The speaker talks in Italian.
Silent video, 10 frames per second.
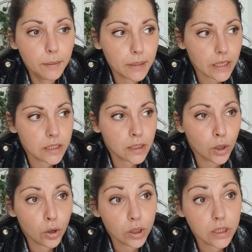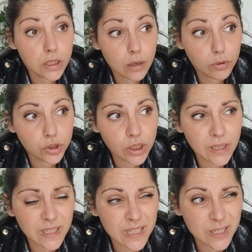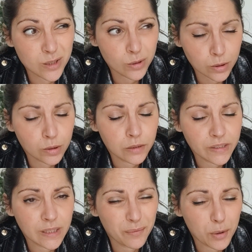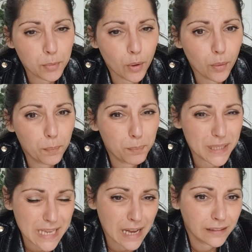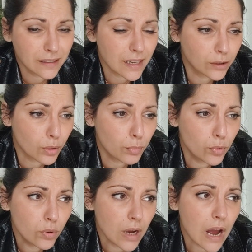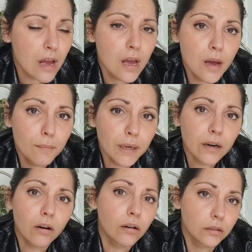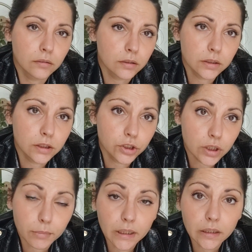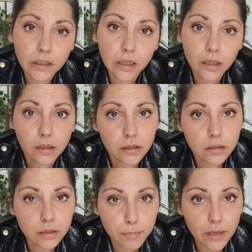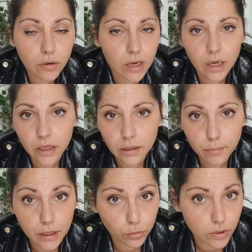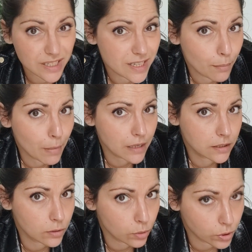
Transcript: perché se no iniziamo già adesso diventa proprio pesante e troppo lunga però uh, sinceramente spero che le temperature si abbassino